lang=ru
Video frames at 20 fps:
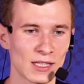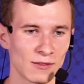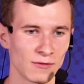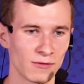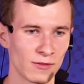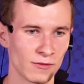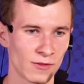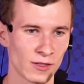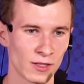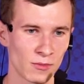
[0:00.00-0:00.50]

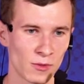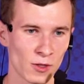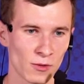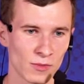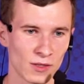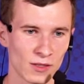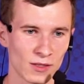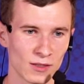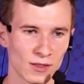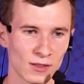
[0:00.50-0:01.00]
вы
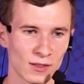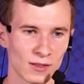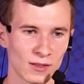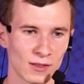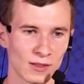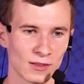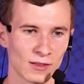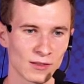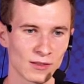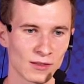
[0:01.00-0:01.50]
возьмем
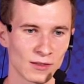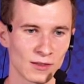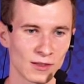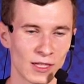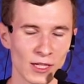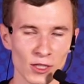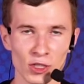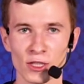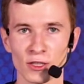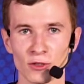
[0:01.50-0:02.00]
э,
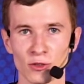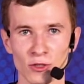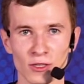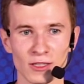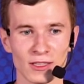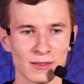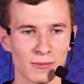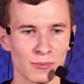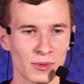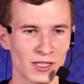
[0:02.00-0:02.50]
кэш,
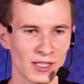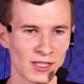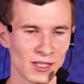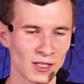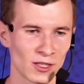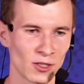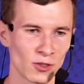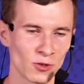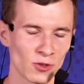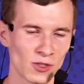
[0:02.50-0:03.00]
который
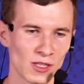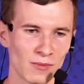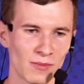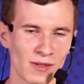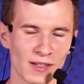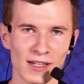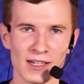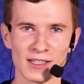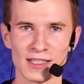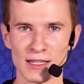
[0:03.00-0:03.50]
позиционирует
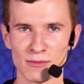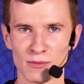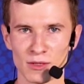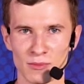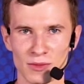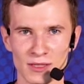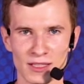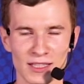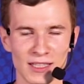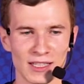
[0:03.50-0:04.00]
себя как самый
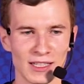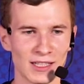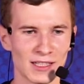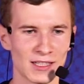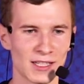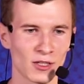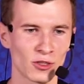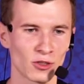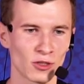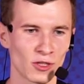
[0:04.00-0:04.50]
быстрый из
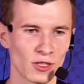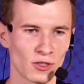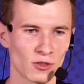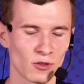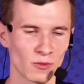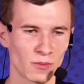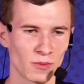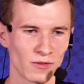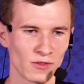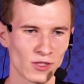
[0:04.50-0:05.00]
тех, что
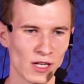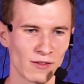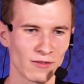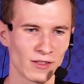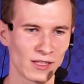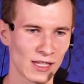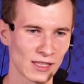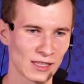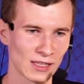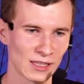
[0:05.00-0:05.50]
доступен
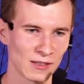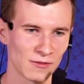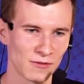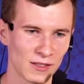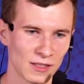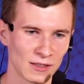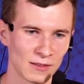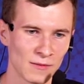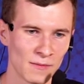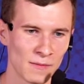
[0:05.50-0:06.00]
Java. Это
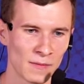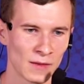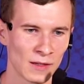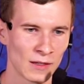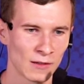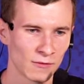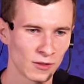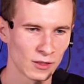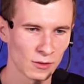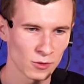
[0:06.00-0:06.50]
кофеин.
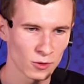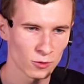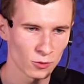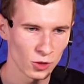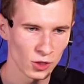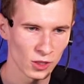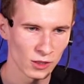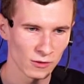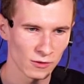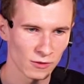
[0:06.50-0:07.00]
В этом
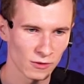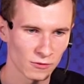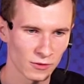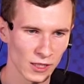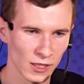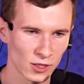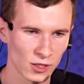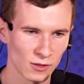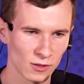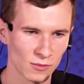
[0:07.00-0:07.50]
случае в
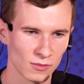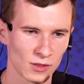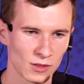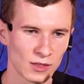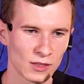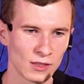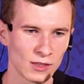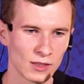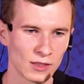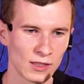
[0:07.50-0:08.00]
нашем
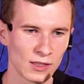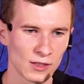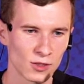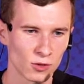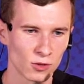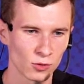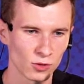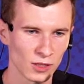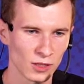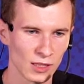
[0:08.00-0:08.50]
э,
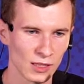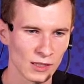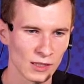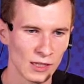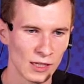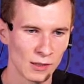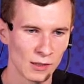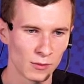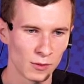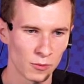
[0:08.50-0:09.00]
конструкторе
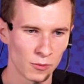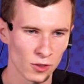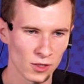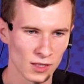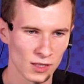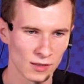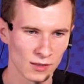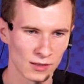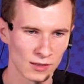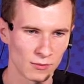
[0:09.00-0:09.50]
мы
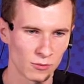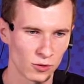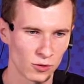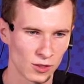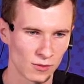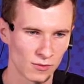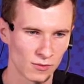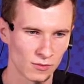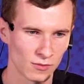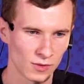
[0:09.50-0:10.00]
просто
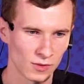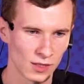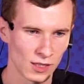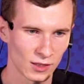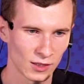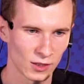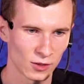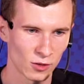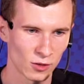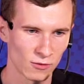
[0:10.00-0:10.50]
будем
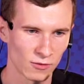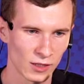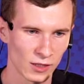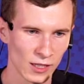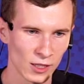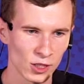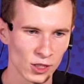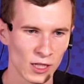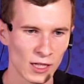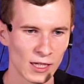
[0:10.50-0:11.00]
делать новый
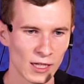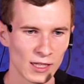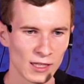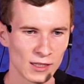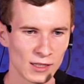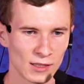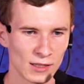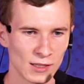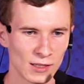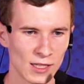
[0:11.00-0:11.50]
кэш.
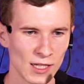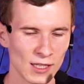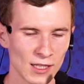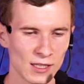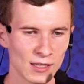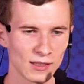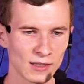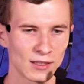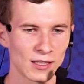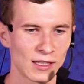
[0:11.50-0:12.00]
Э,
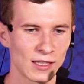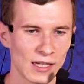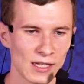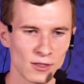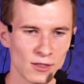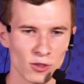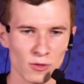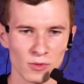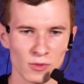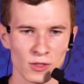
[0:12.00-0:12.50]
здесь такая
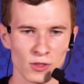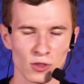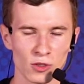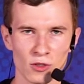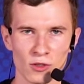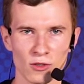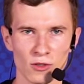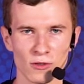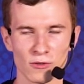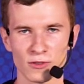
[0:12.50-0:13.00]
особенность,
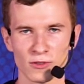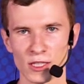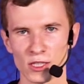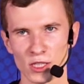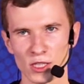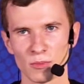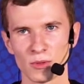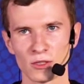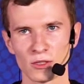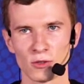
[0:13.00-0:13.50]
что в
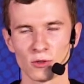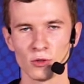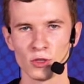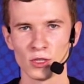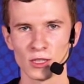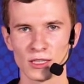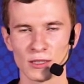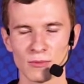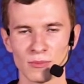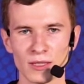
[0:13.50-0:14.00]
наших
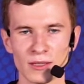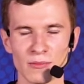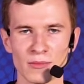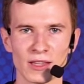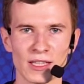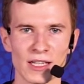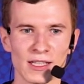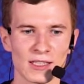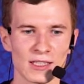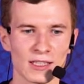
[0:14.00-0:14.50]
предыдущих
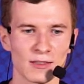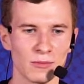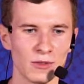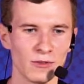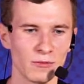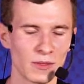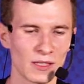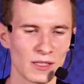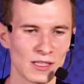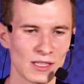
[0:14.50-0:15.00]
имплементациях мы,
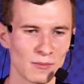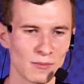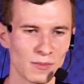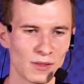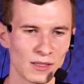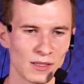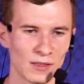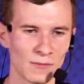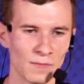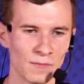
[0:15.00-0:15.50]
в
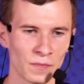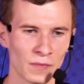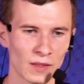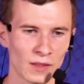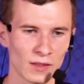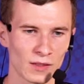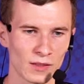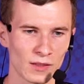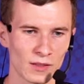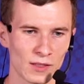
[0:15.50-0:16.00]
принципе,
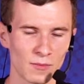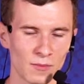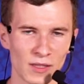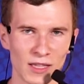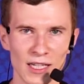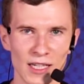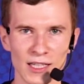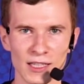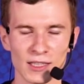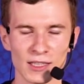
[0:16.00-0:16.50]
э,
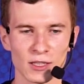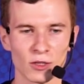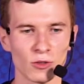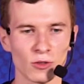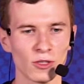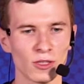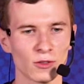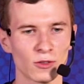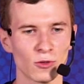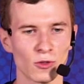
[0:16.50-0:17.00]
смотрели на
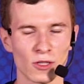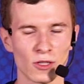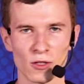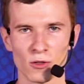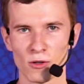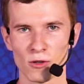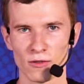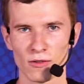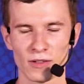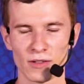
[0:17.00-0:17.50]
то, до
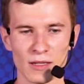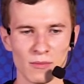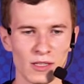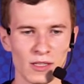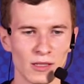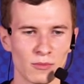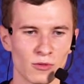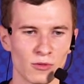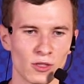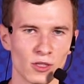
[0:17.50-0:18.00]
какого
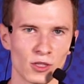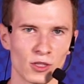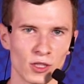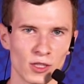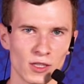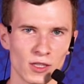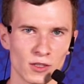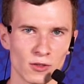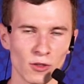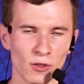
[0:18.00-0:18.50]
времени будет
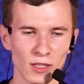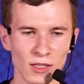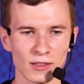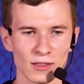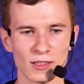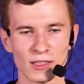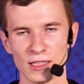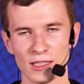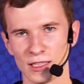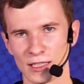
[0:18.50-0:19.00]
жить
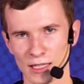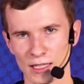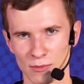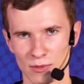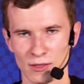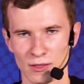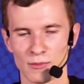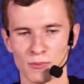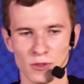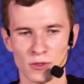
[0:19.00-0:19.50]
токен, и как
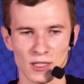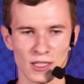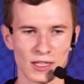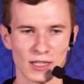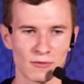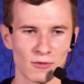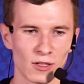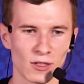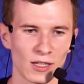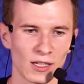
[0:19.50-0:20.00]
бы после
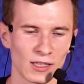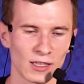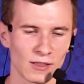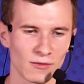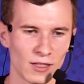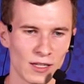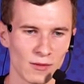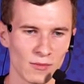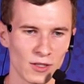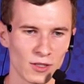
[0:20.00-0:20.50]
того, как это время